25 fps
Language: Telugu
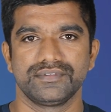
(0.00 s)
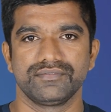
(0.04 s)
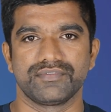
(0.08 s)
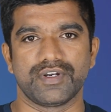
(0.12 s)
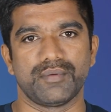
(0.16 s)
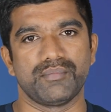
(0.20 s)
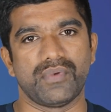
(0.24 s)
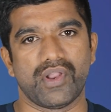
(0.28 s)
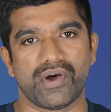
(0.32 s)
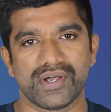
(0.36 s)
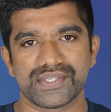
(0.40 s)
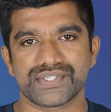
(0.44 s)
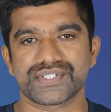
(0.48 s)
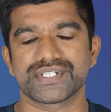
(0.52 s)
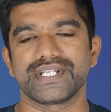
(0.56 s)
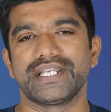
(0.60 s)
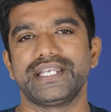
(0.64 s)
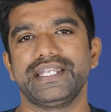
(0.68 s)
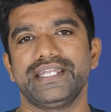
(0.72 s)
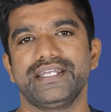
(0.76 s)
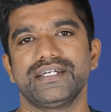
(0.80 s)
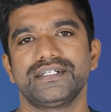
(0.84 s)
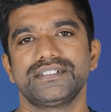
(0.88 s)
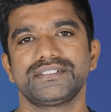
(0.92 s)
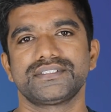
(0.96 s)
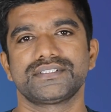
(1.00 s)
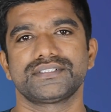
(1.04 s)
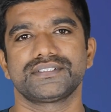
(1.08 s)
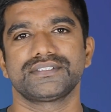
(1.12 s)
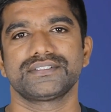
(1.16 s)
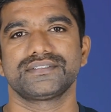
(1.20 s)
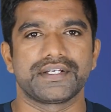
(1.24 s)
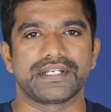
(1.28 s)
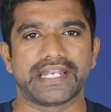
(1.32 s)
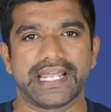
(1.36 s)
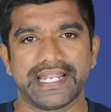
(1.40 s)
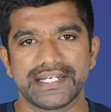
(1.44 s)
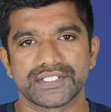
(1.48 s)
ఫ్రమ్ లాస్ట్ టెన్ ఇయర్స్
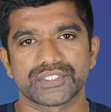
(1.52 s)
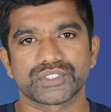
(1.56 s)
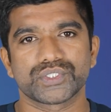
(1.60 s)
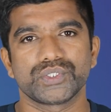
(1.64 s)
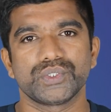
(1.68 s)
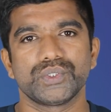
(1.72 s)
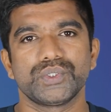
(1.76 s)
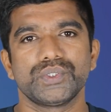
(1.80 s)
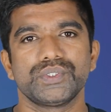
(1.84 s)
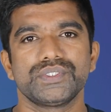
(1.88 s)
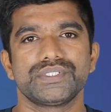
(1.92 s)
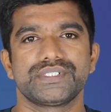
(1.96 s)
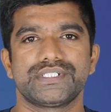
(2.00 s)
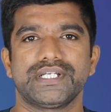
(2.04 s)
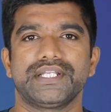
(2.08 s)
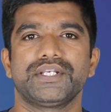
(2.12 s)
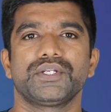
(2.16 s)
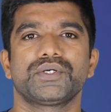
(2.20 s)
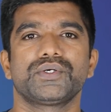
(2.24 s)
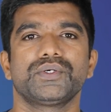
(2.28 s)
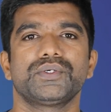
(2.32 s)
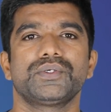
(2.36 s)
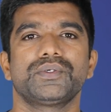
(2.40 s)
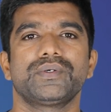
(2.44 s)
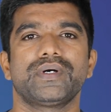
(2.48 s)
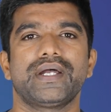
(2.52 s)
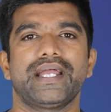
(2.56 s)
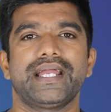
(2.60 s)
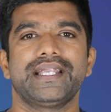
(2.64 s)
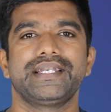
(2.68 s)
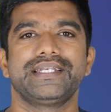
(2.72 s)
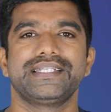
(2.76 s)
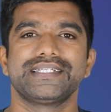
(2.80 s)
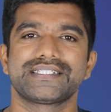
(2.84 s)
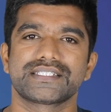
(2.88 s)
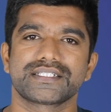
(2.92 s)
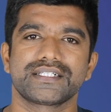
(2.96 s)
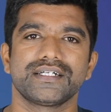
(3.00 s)
ట్రాన్స్కో జెన్కో
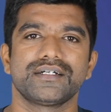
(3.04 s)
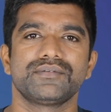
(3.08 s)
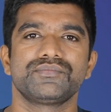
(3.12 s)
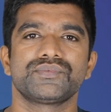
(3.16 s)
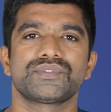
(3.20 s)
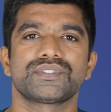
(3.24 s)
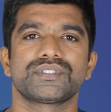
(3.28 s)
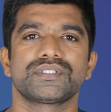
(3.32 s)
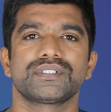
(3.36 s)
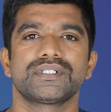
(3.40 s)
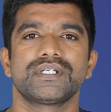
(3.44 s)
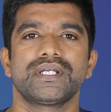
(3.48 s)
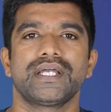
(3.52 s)
అండ్ డిస్కమ్స్